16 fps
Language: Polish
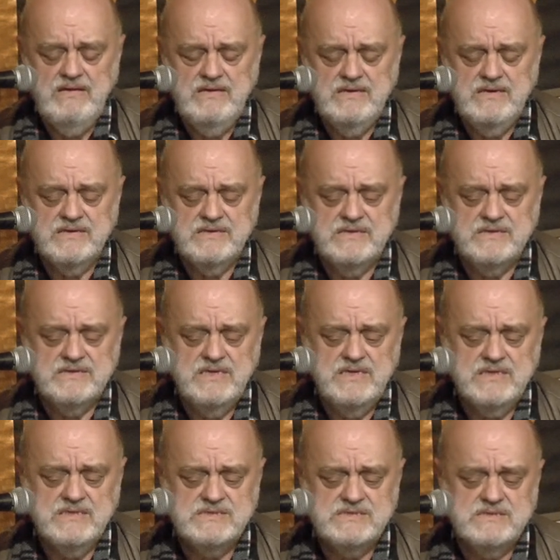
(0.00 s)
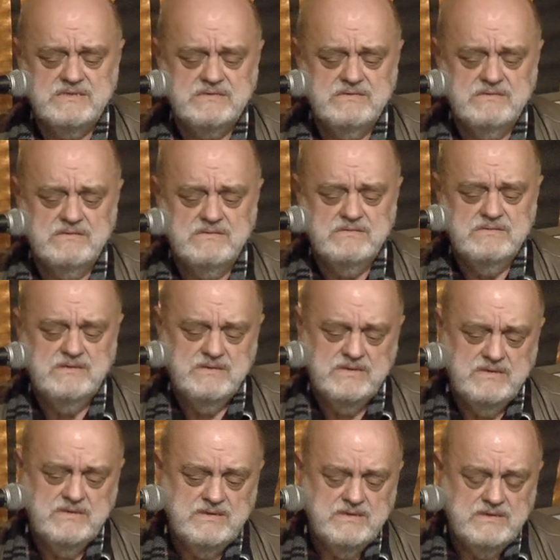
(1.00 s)
y, na ten tekst, to
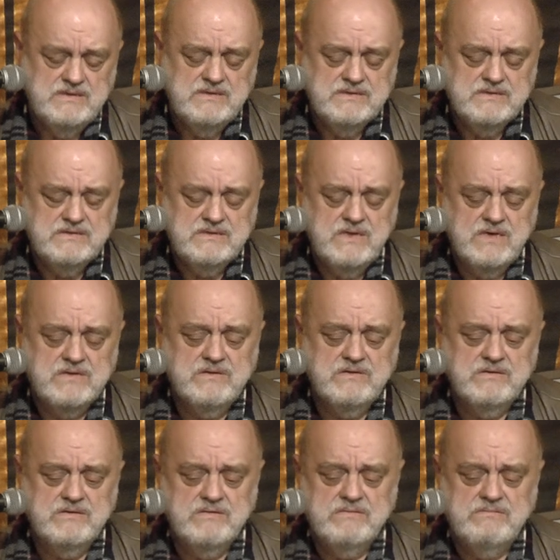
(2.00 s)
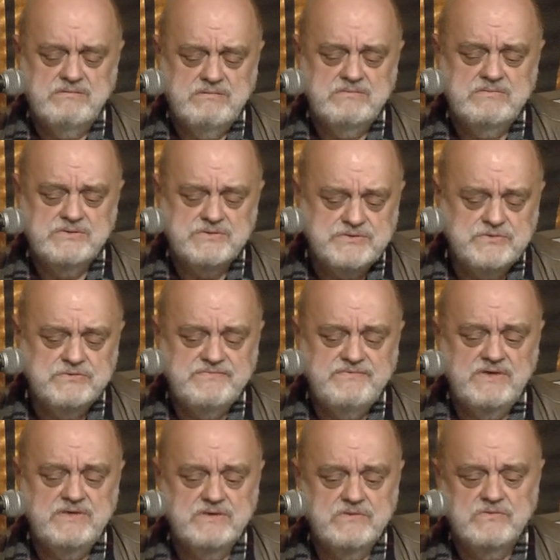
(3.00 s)
tak, y, czuć
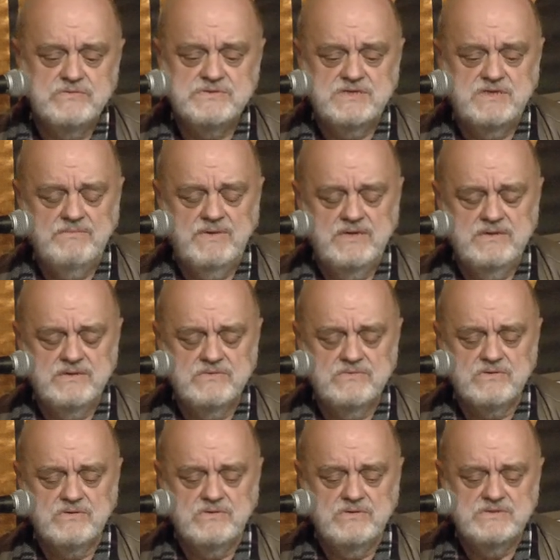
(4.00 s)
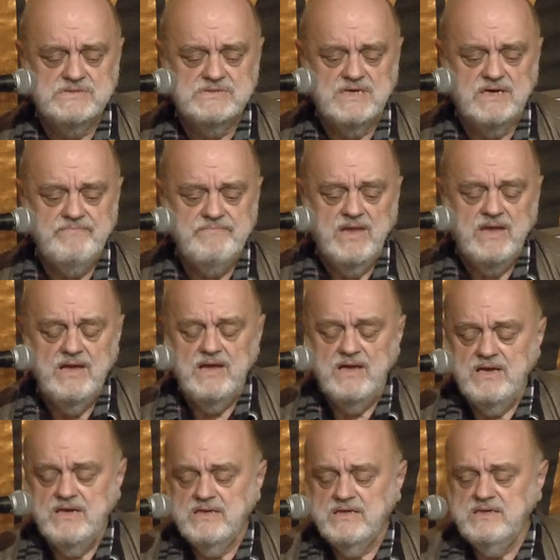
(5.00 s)
Waligórskim, ale nie do końca.
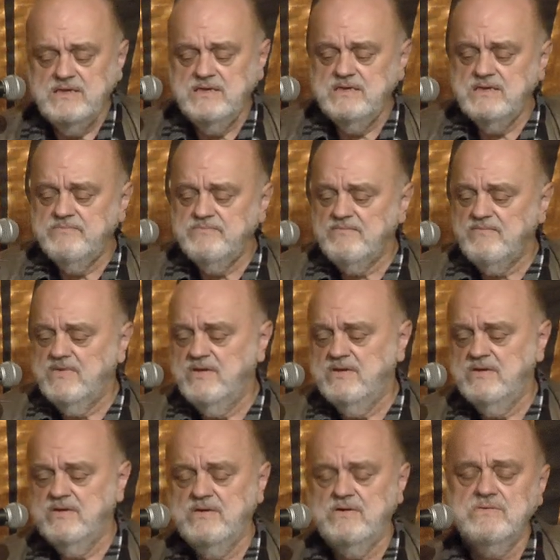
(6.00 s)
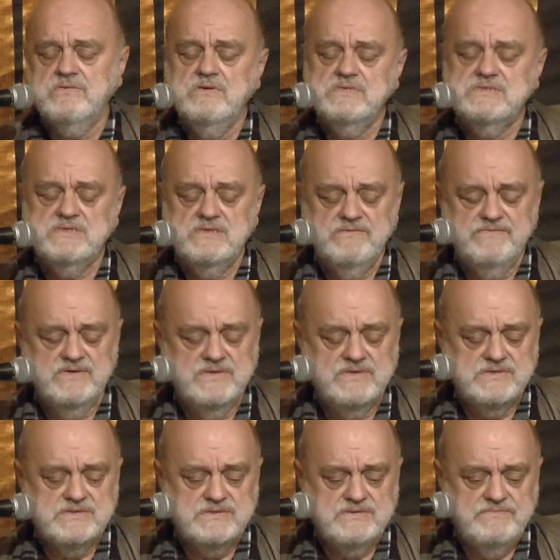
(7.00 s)
I y, oto jest ten
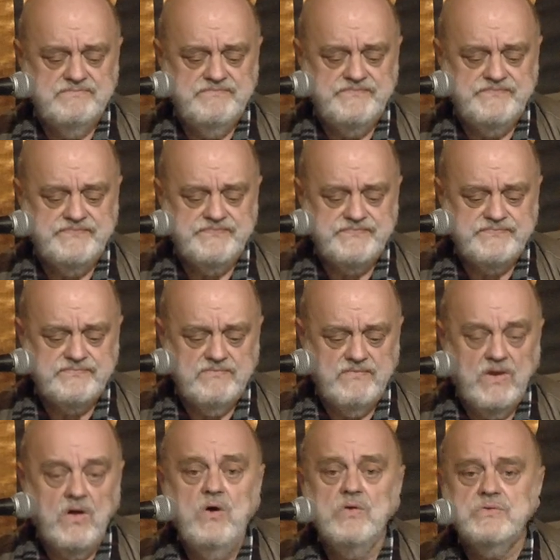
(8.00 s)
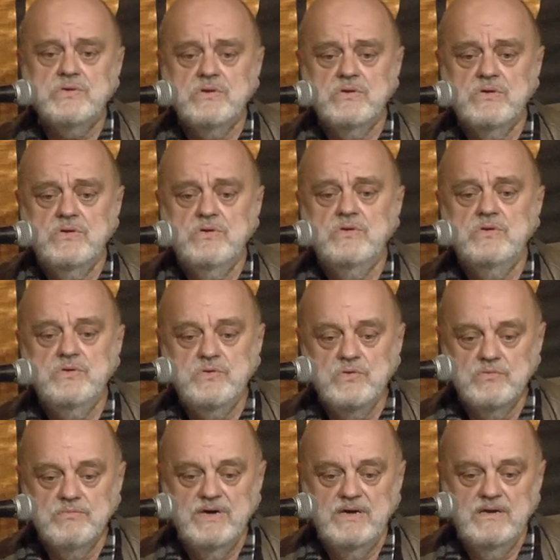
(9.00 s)
wiersz. Od
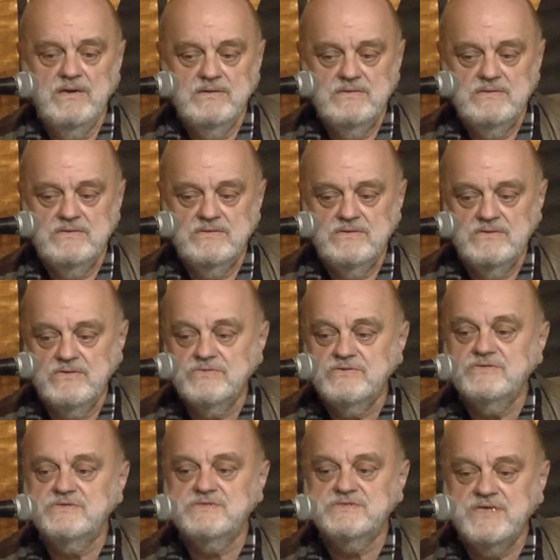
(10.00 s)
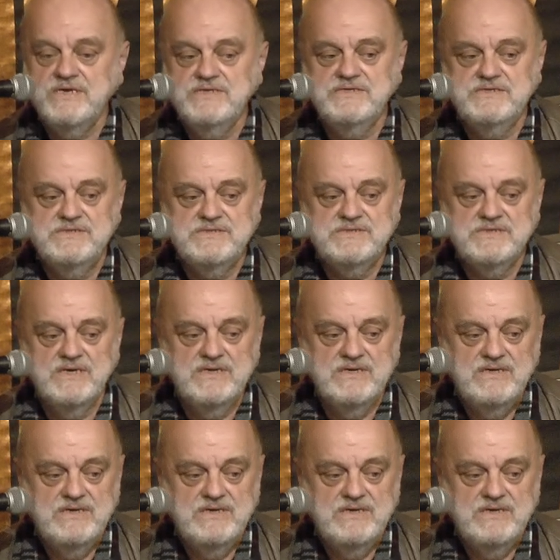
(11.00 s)
jubel, od szczęście